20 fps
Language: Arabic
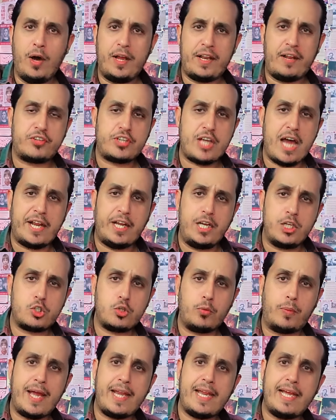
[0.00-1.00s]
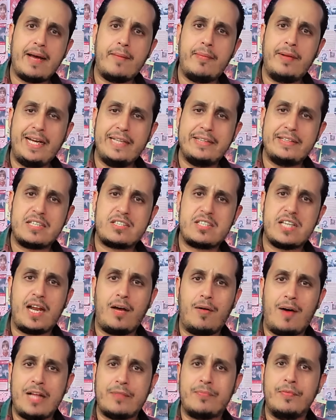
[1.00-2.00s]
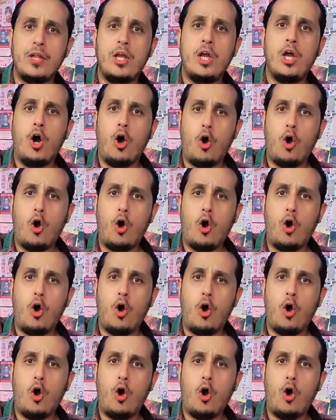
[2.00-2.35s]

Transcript: وانا في شارع الزبيري قبل عده سنوات